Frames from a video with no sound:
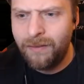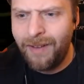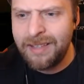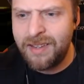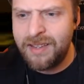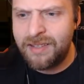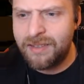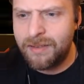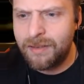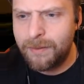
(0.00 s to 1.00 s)
Was ist...
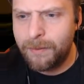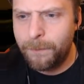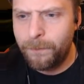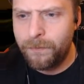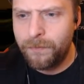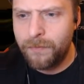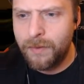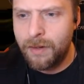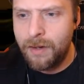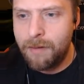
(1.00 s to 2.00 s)

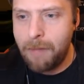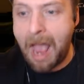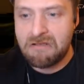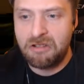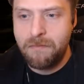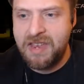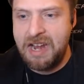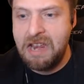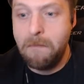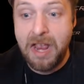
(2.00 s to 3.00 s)
Bah, das
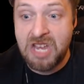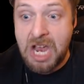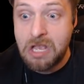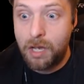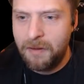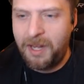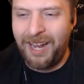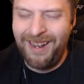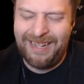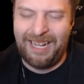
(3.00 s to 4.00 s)
Michelin-Männchen! Okay,
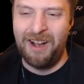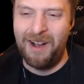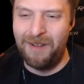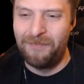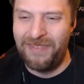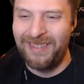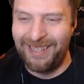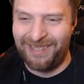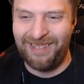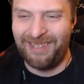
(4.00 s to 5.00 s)
komm,
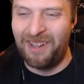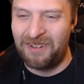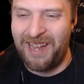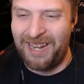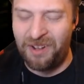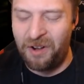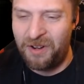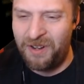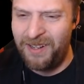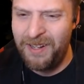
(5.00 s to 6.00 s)
das ist doch kein
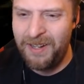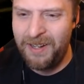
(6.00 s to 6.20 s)
Horror.